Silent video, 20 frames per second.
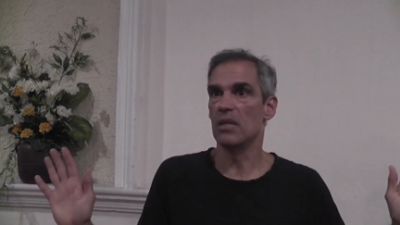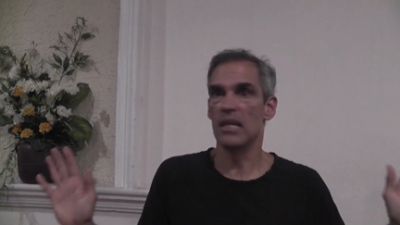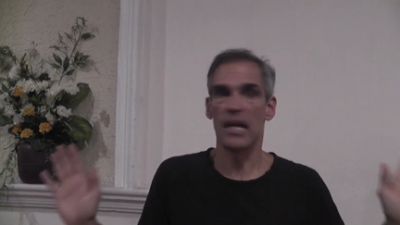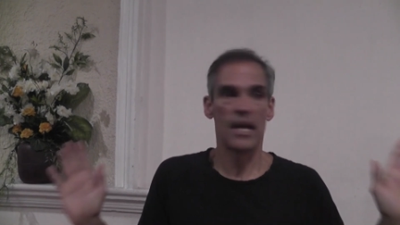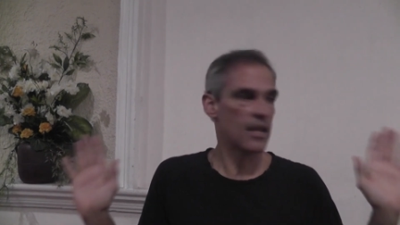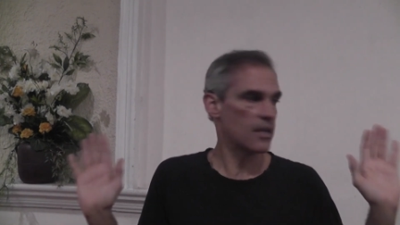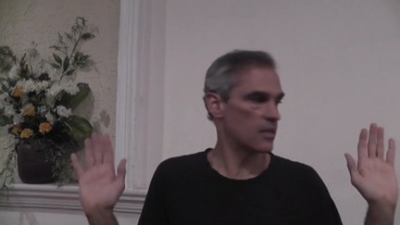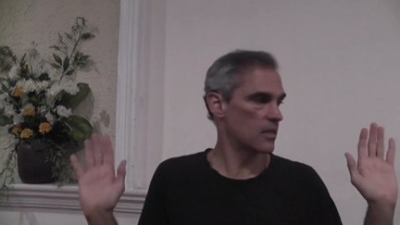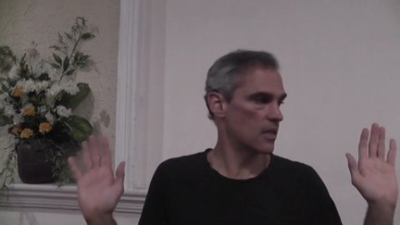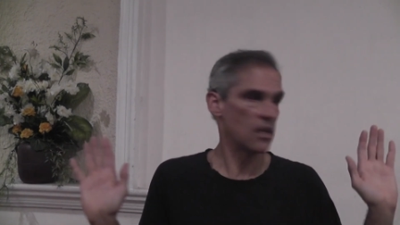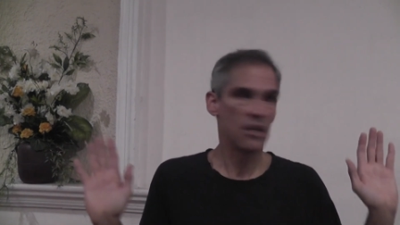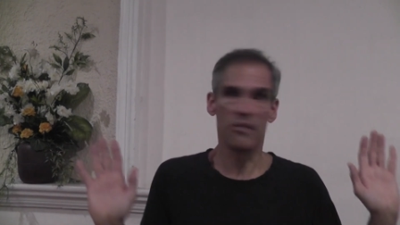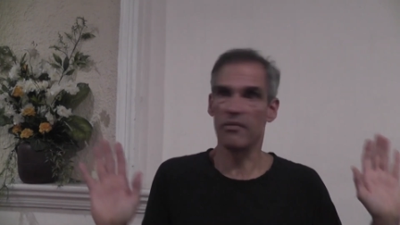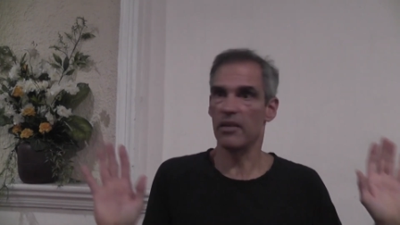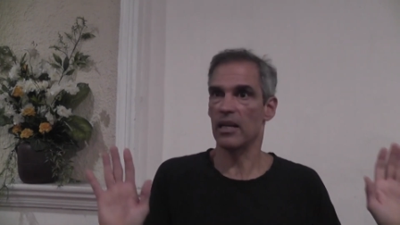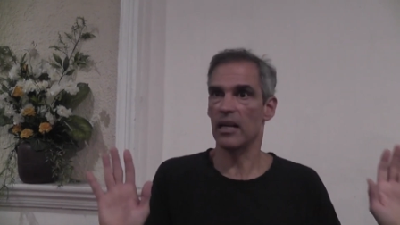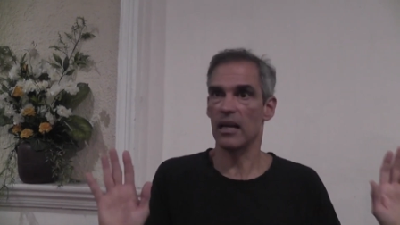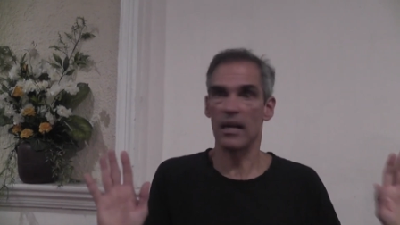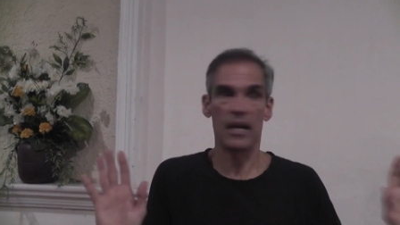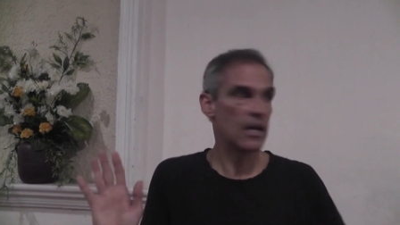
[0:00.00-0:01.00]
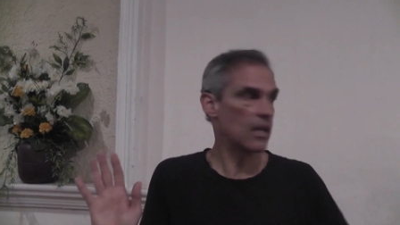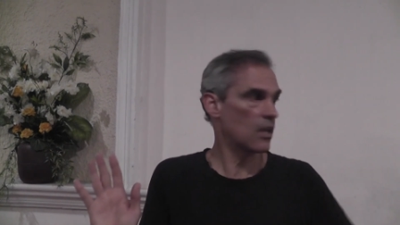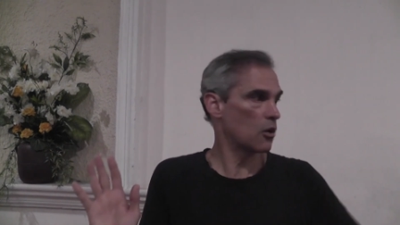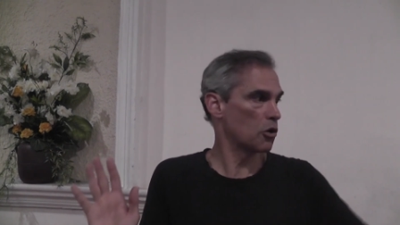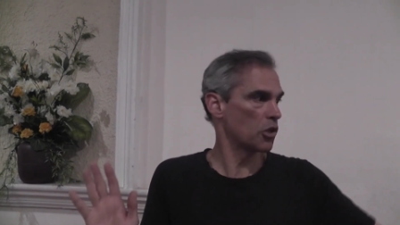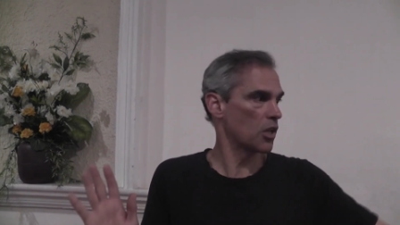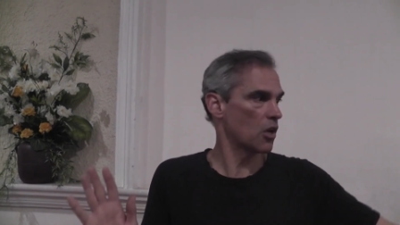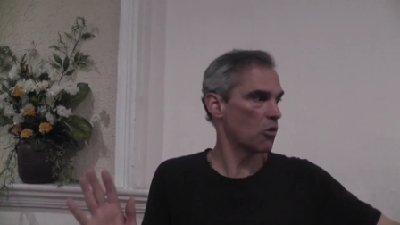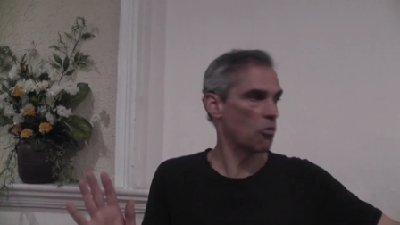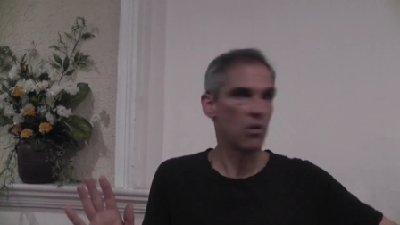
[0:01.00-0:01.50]
nada significa nada,
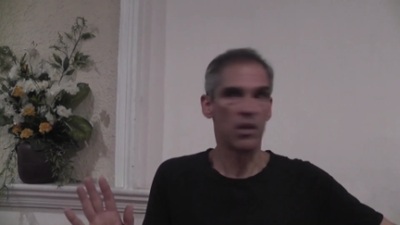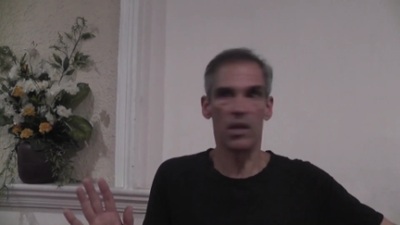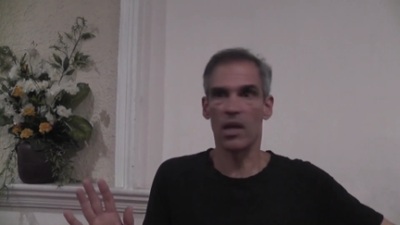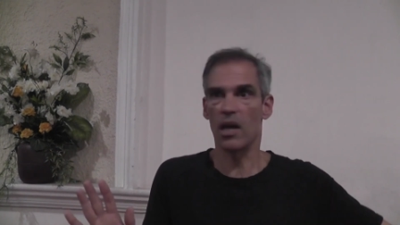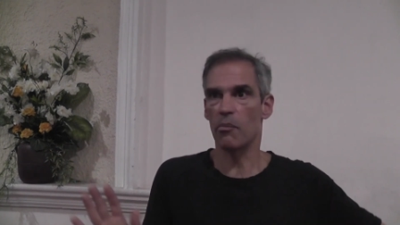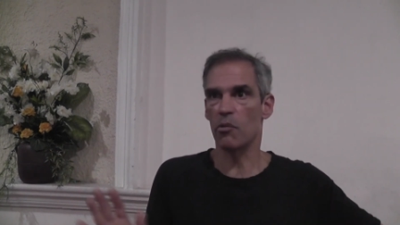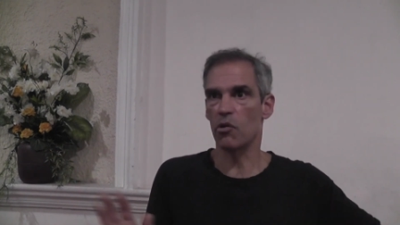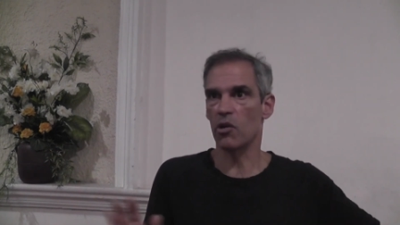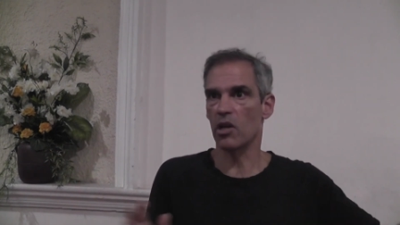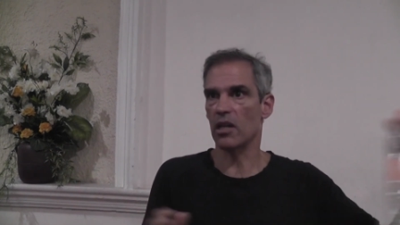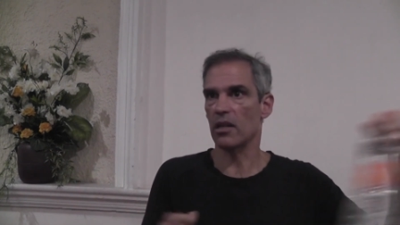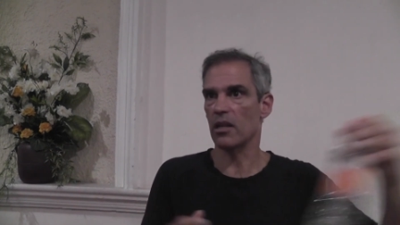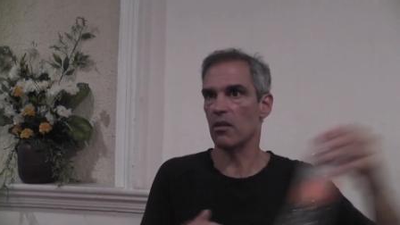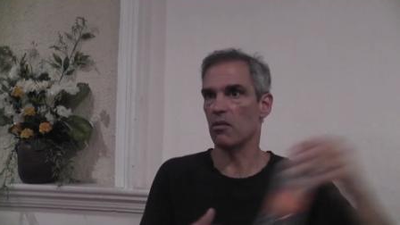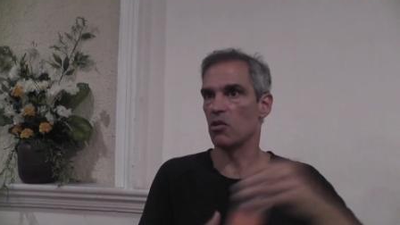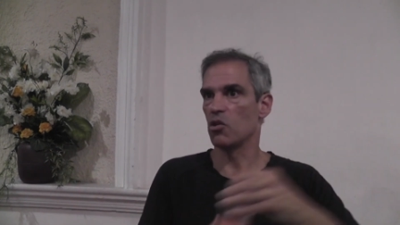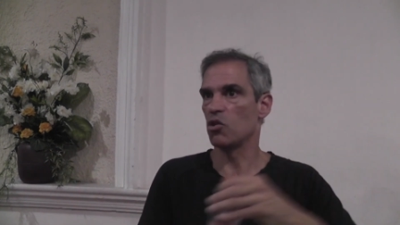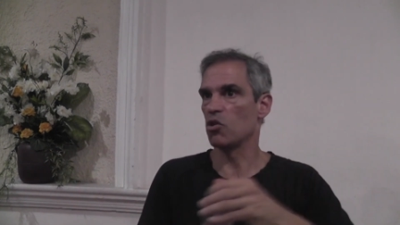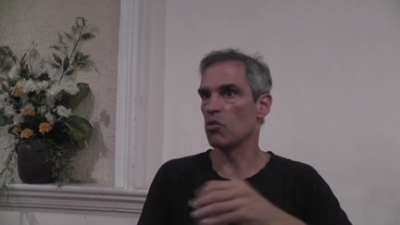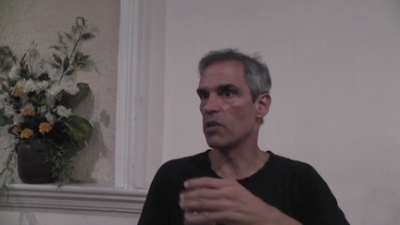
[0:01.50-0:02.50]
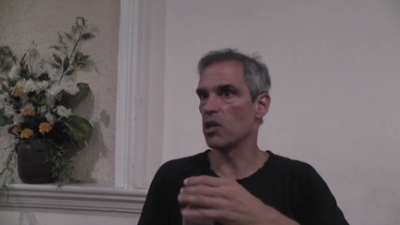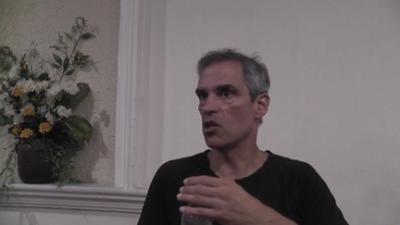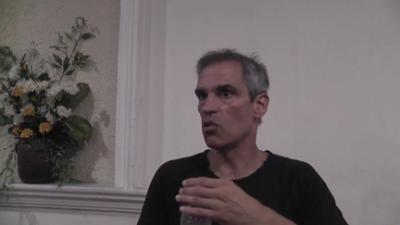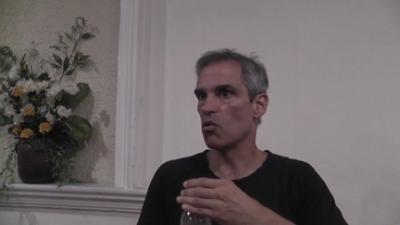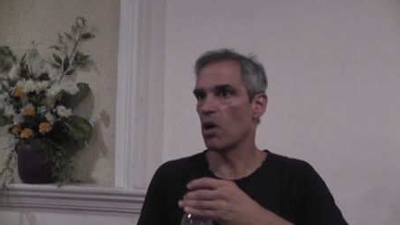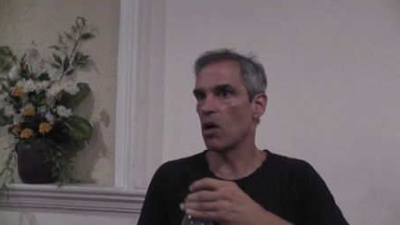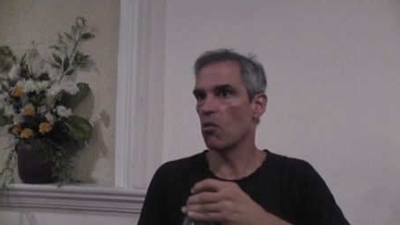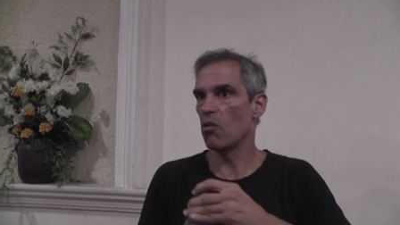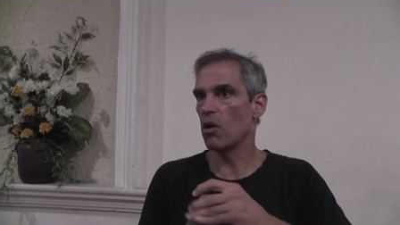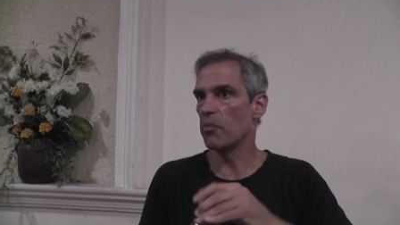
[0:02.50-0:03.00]
no tengo idea por qué te estoy
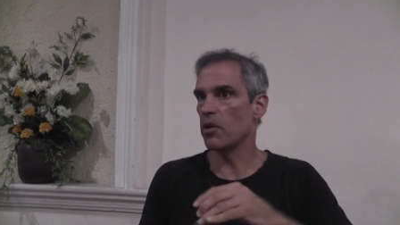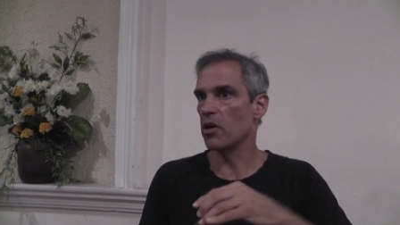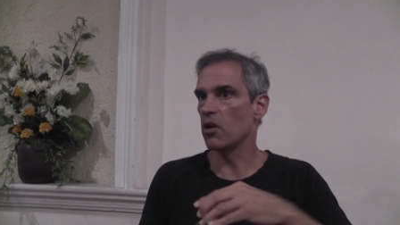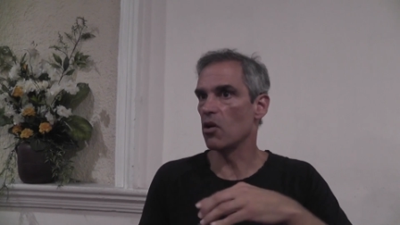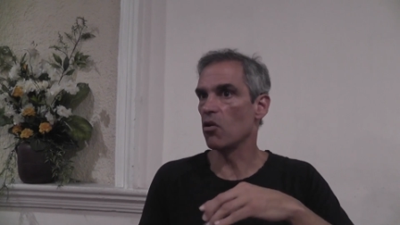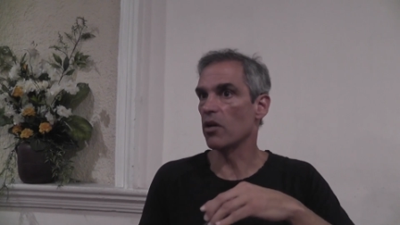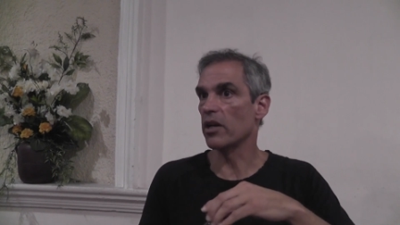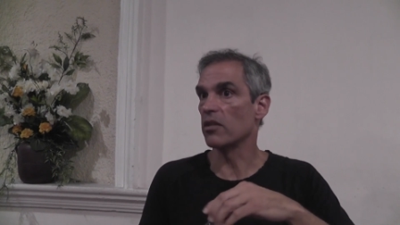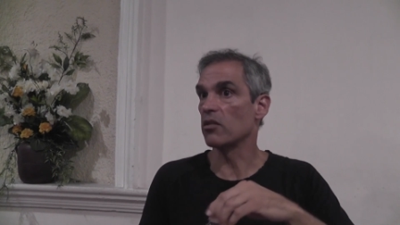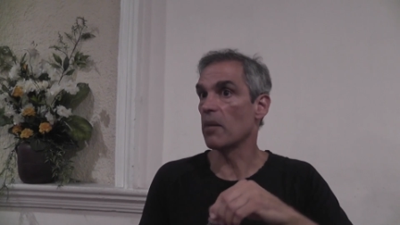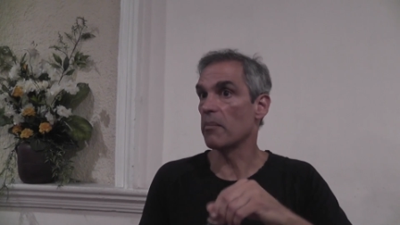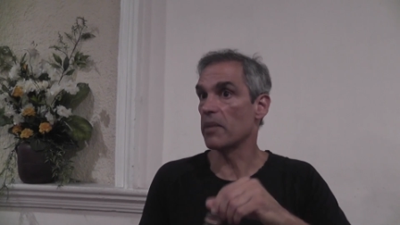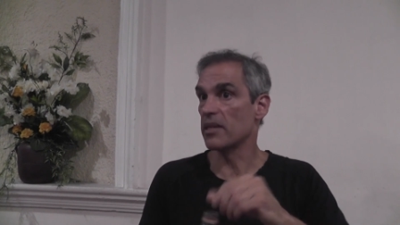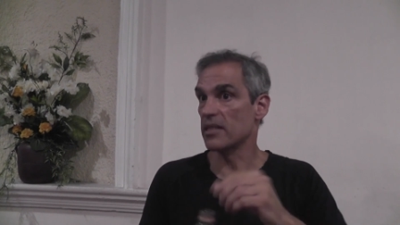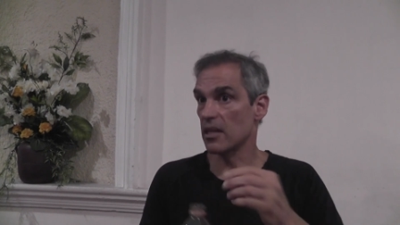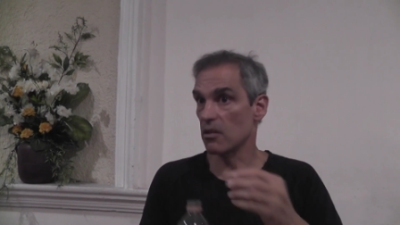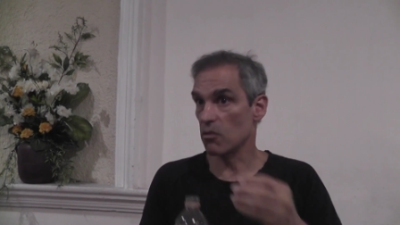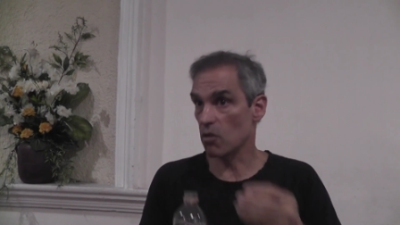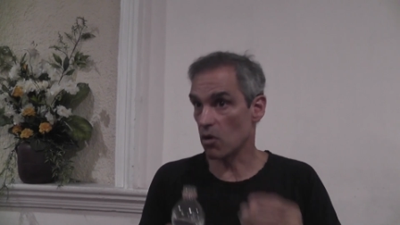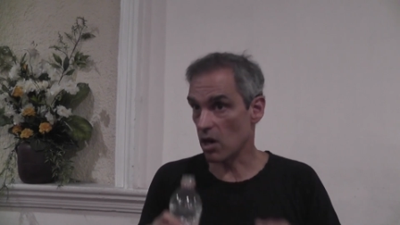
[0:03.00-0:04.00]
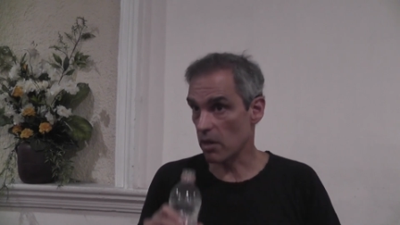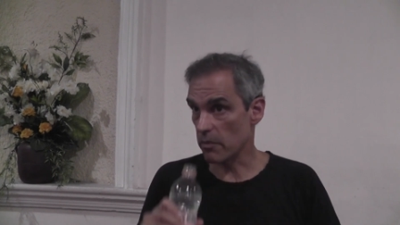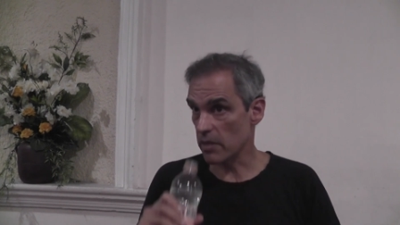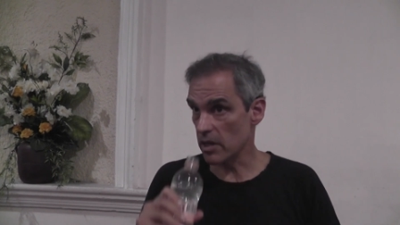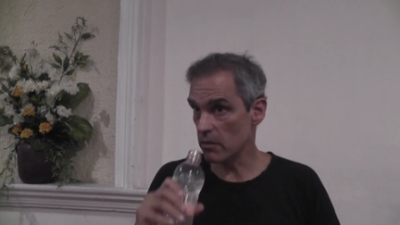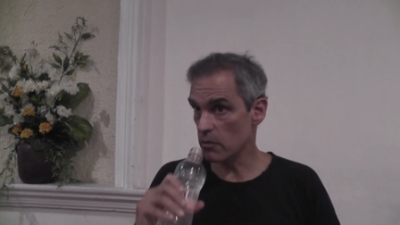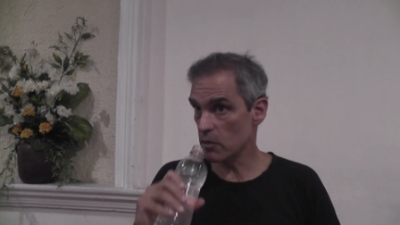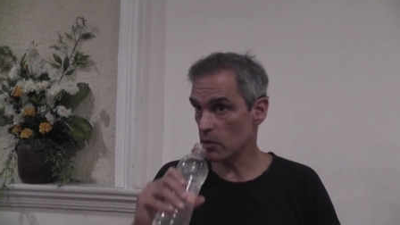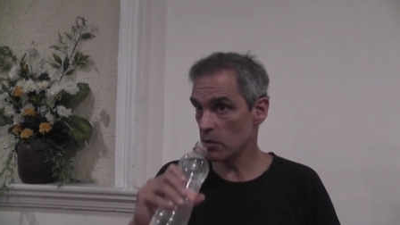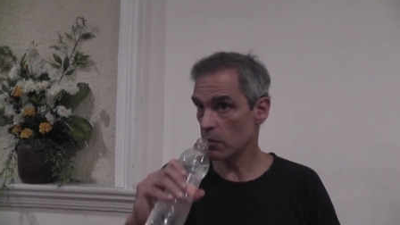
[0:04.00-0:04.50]
tomando agua, pero es lo que está pasando ahora
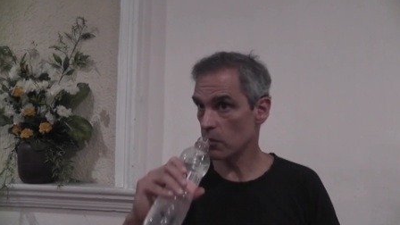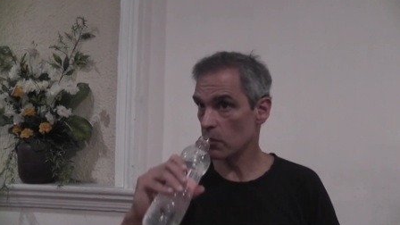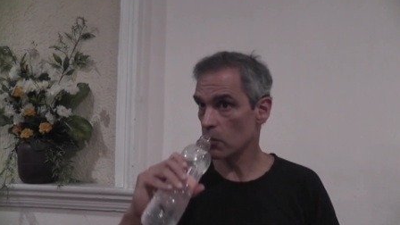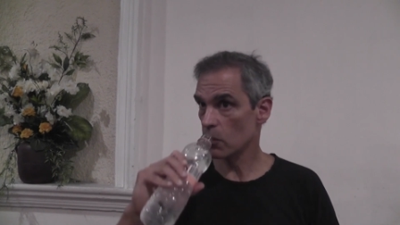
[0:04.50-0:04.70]
mismo.